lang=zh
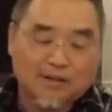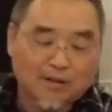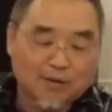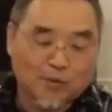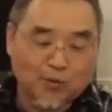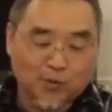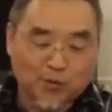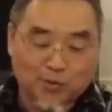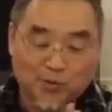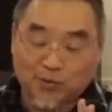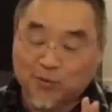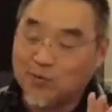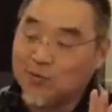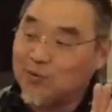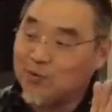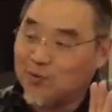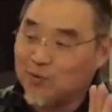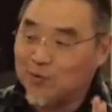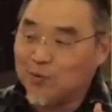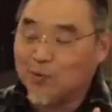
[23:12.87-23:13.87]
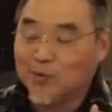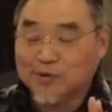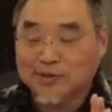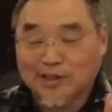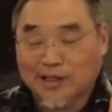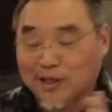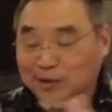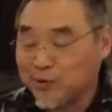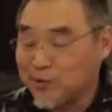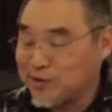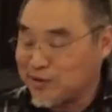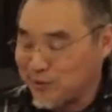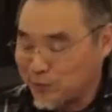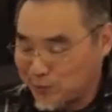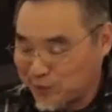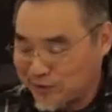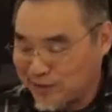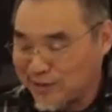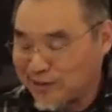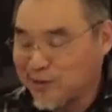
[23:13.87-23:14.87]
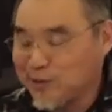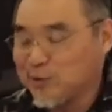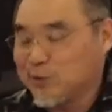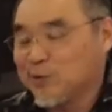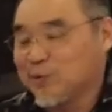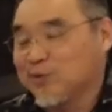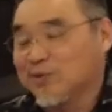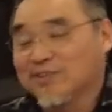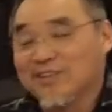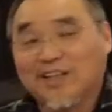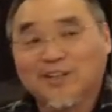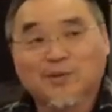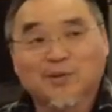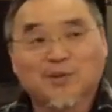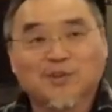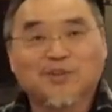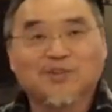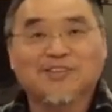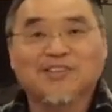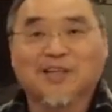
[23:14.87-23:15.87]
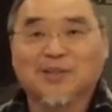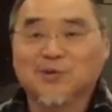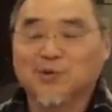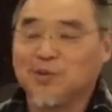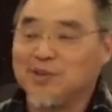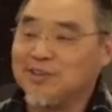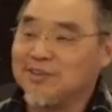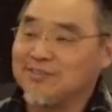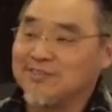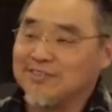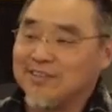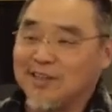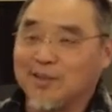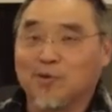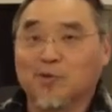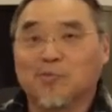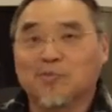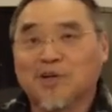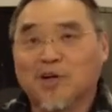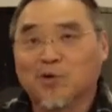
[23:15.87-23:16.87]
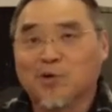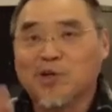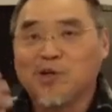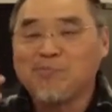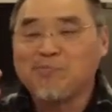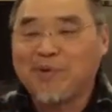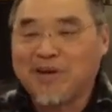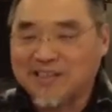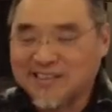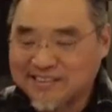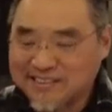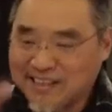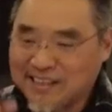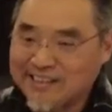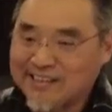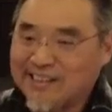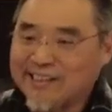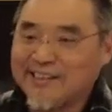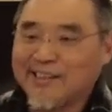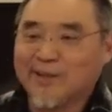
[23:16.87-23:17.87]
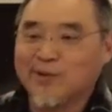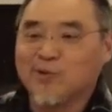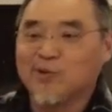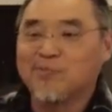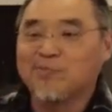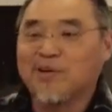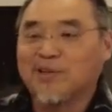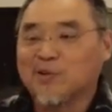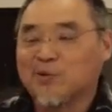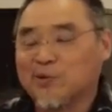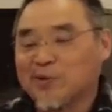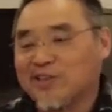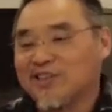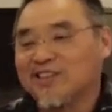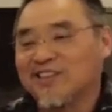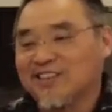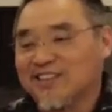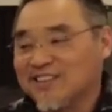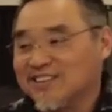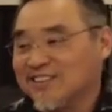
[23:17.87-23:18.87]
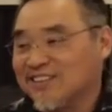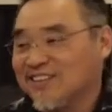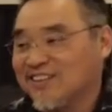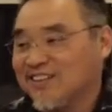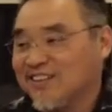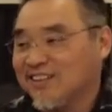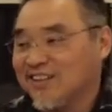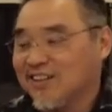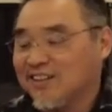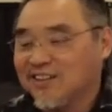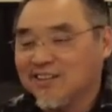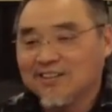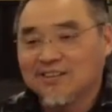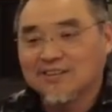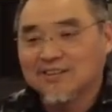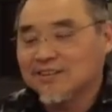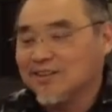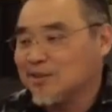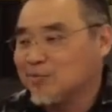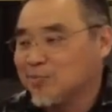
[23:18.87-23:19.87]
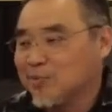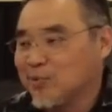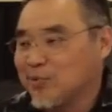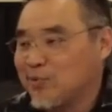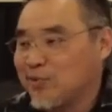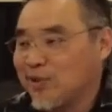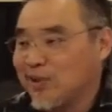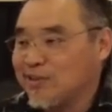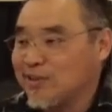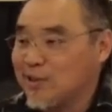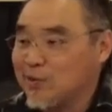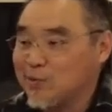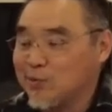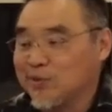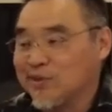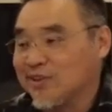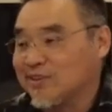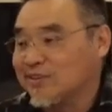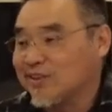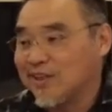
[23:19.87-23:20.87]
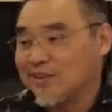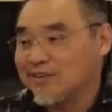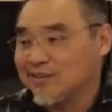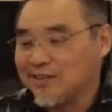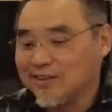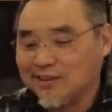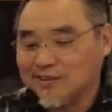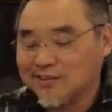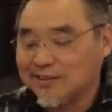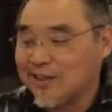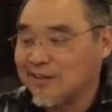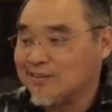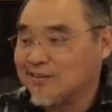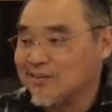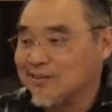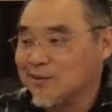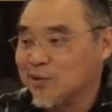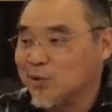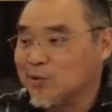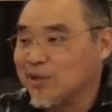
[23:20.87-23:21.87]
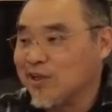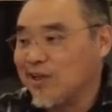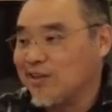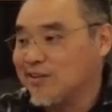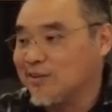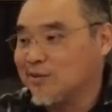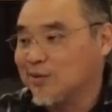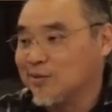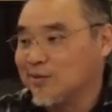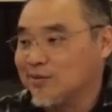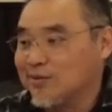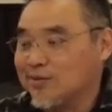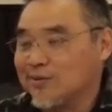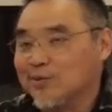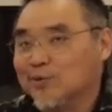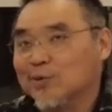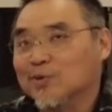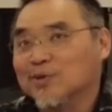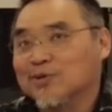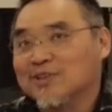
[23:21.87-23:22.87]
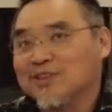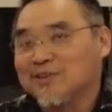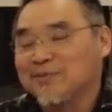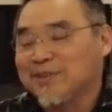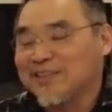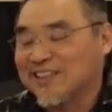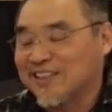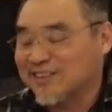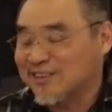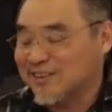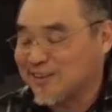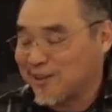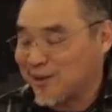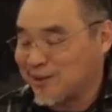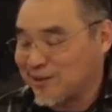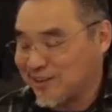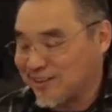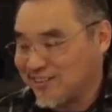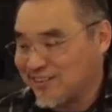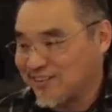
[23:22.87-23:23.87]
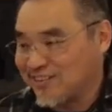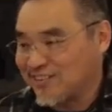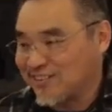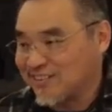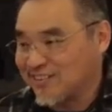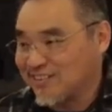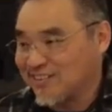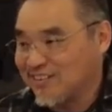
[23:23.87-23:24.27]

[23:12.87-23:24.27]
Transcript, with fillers: 我我查过很多解经书，那有人就讲说啊，我们要捆绑撒旦啊，捆绑罪恶了，这个不需要耶稣给，大那个当时犹太人都就是基本上知道这个事情，